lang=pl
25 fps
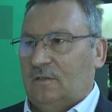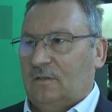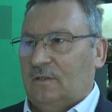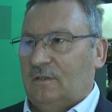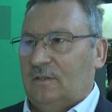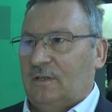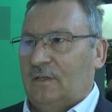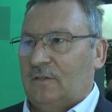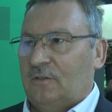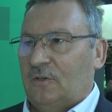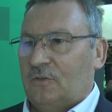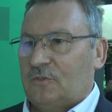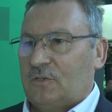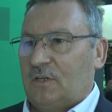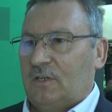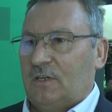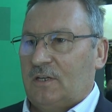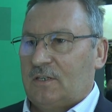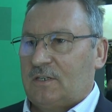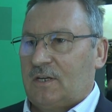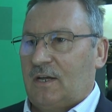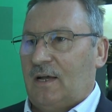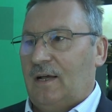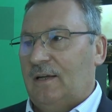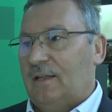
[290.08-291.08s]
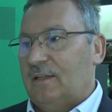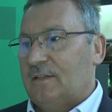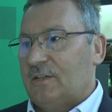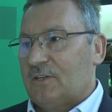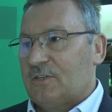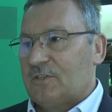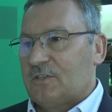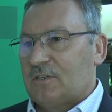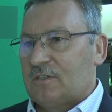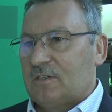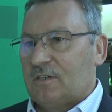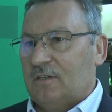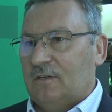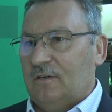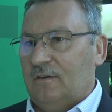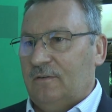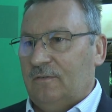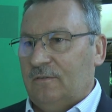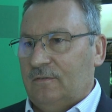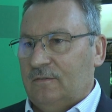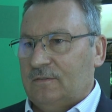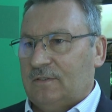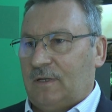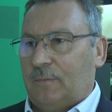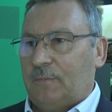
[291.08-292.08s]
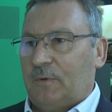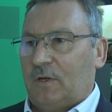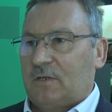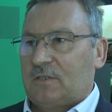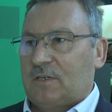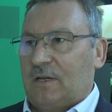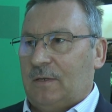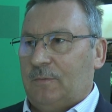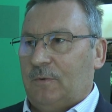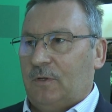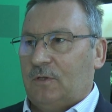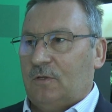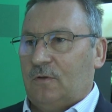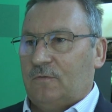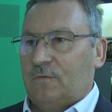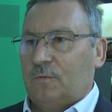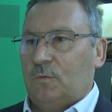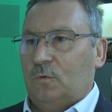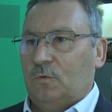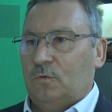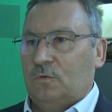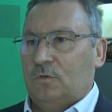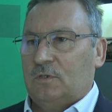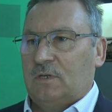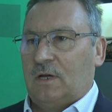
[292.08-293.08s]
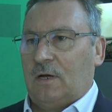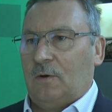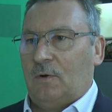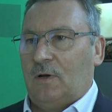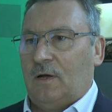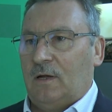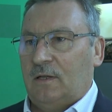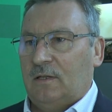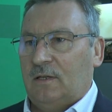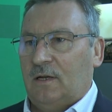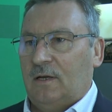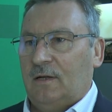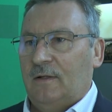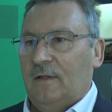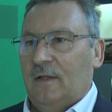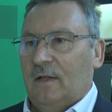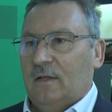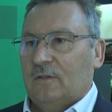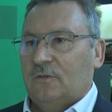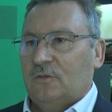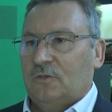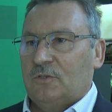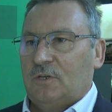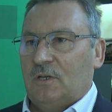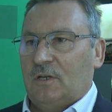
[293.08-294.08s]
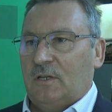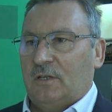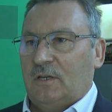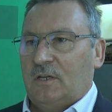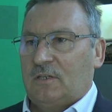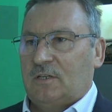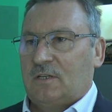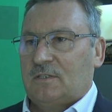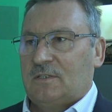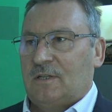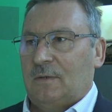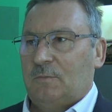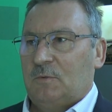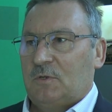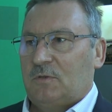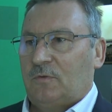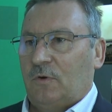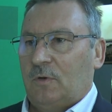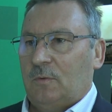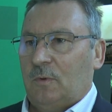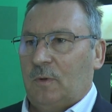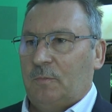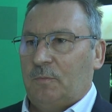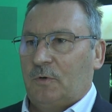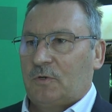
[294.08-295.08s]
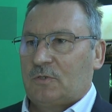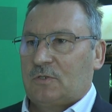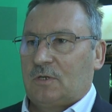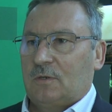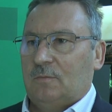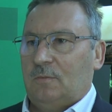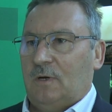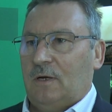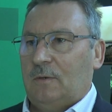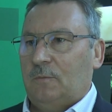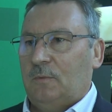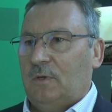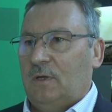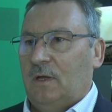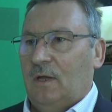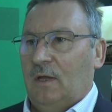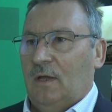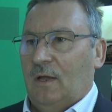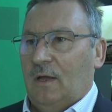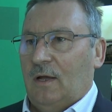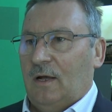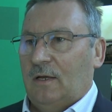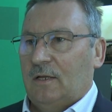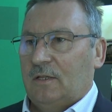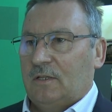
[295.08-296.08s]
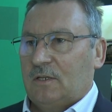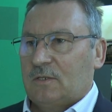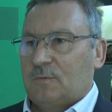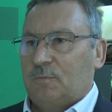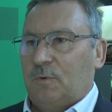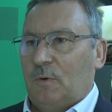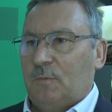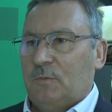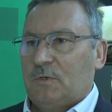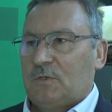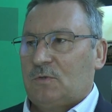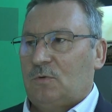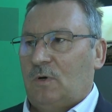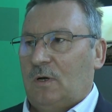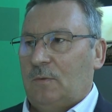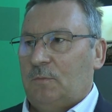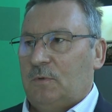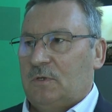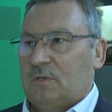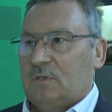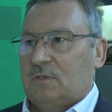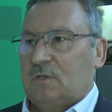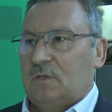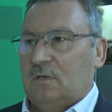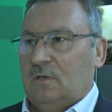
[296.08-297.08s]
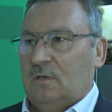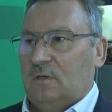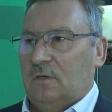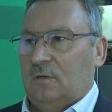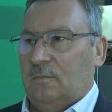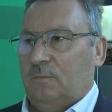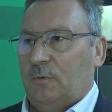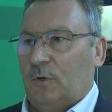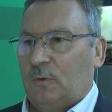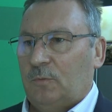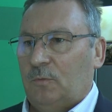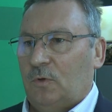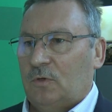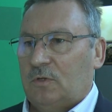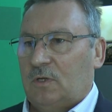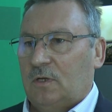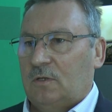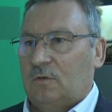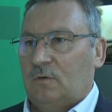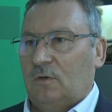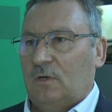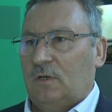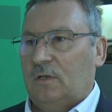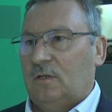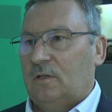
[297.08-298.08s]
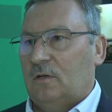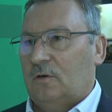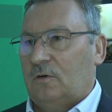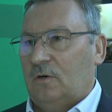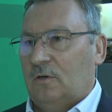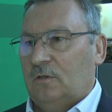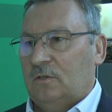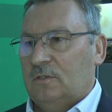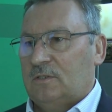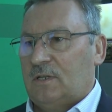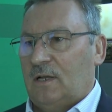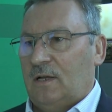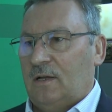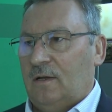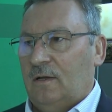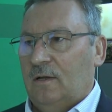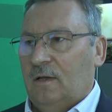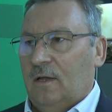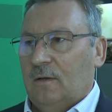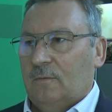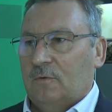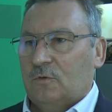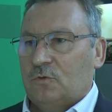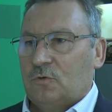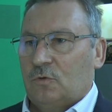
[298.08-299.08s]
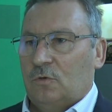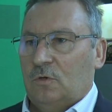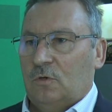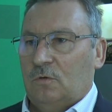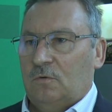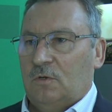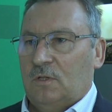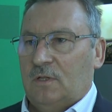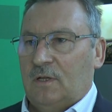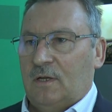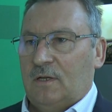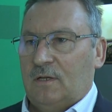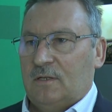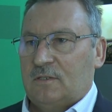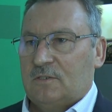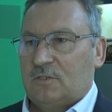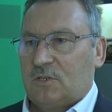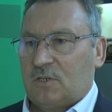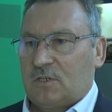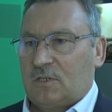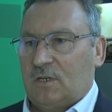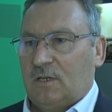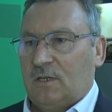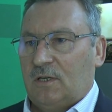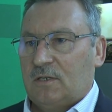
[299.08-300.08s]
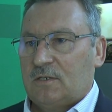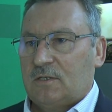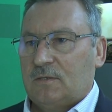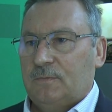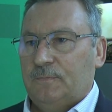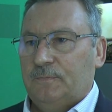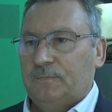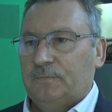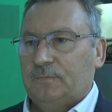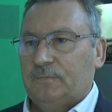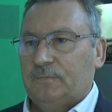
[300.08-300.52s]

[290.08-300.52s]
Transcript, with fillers: jednoczenia się, ale też też e, zapraszamy do współdziałania, do dzielenia się z nami swoimi potrzebami, ale też pomysłami z y, podmioty, które nie do końca czują ideę zrzeszenia się.